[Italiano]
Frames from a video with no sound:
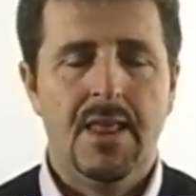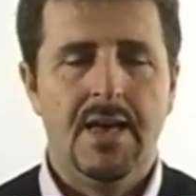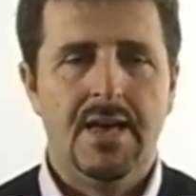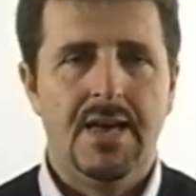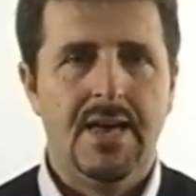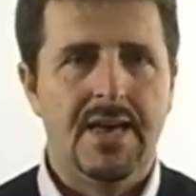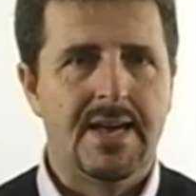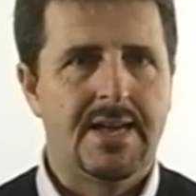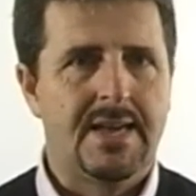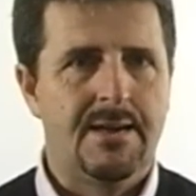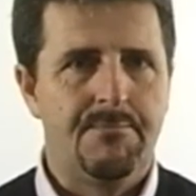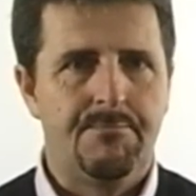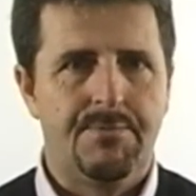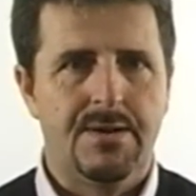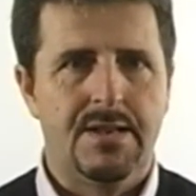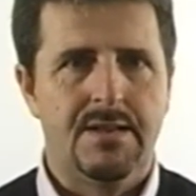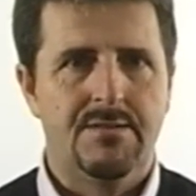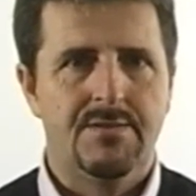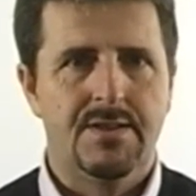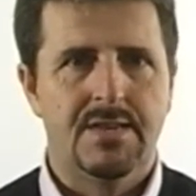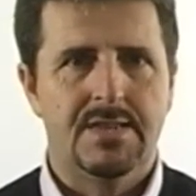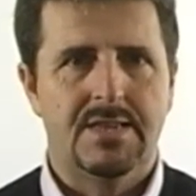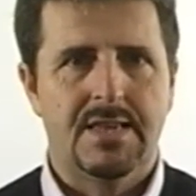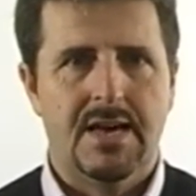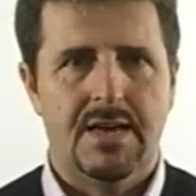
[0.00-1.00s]
e che per la
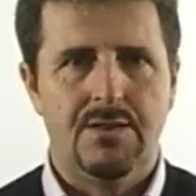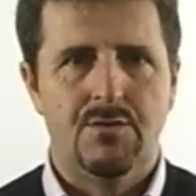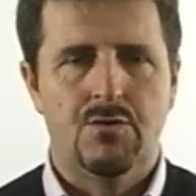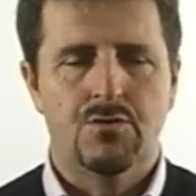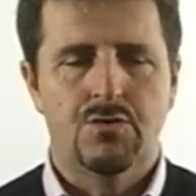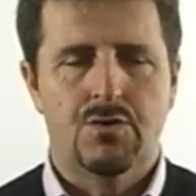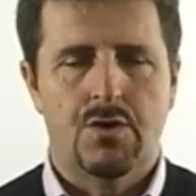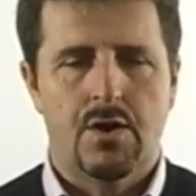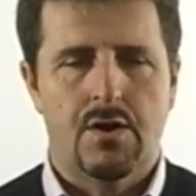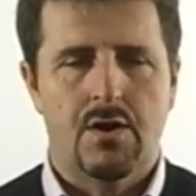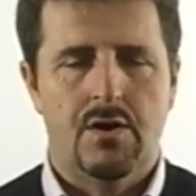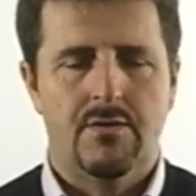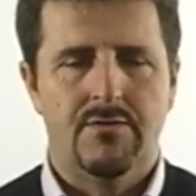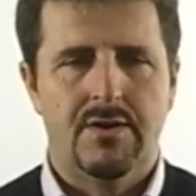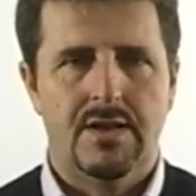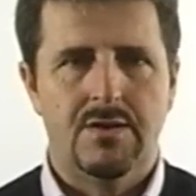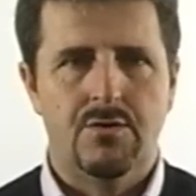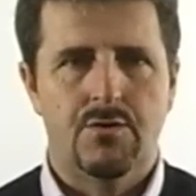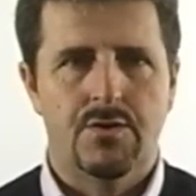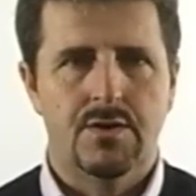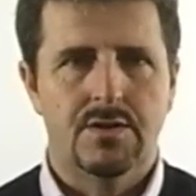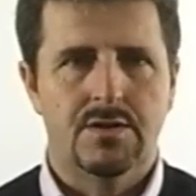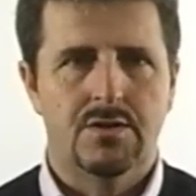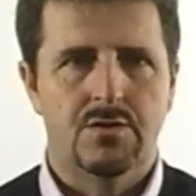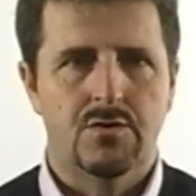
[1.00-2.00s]
verità non trova
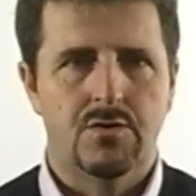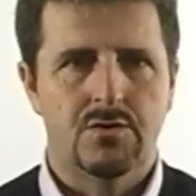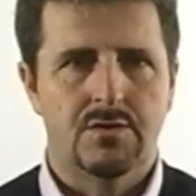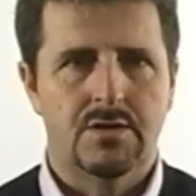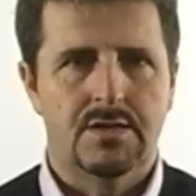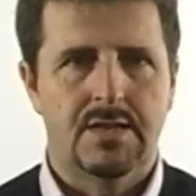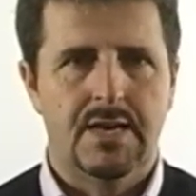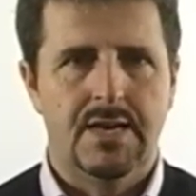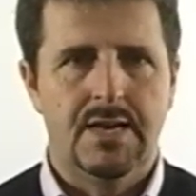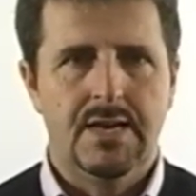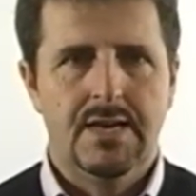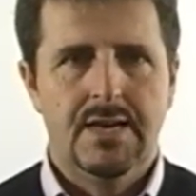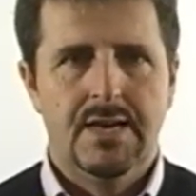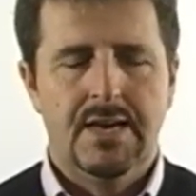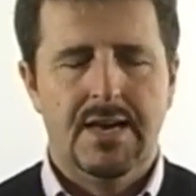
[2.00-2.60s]
all'orizzonte